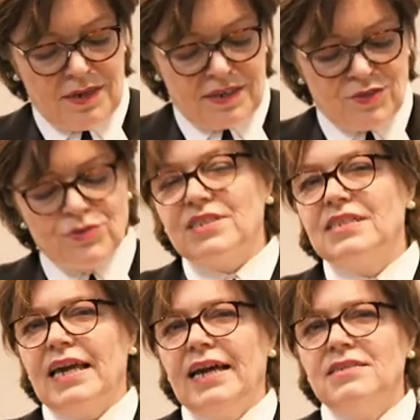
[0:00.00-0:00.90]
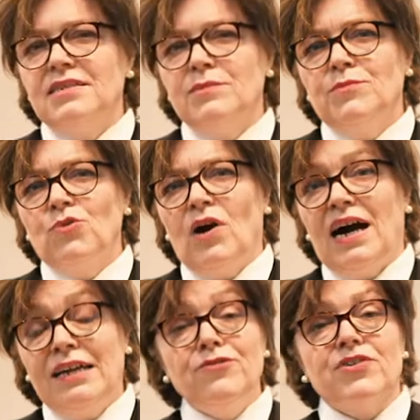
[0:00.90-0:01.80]
dass uns die Erde eben
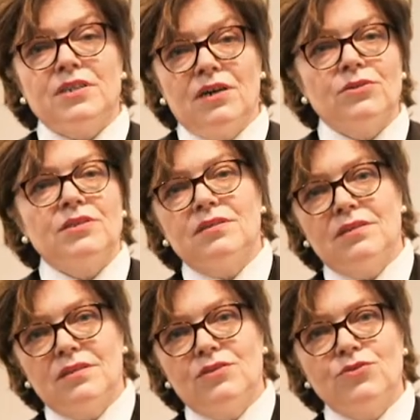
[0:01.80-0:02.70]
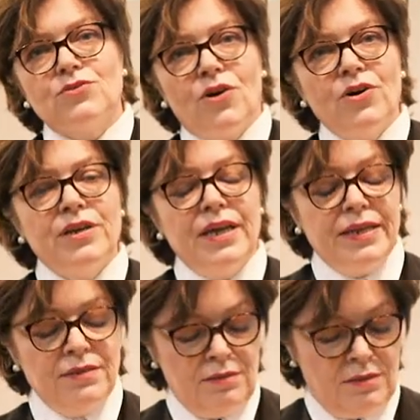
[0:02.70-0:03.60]
nur anvertraut ist zu treuen
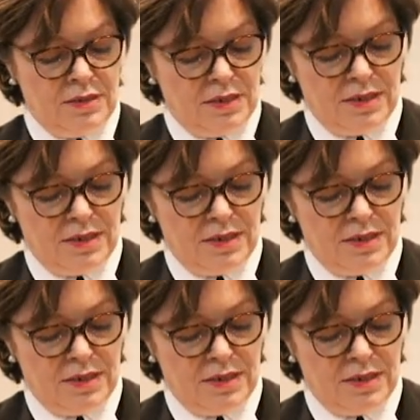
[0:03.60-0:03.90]
Händen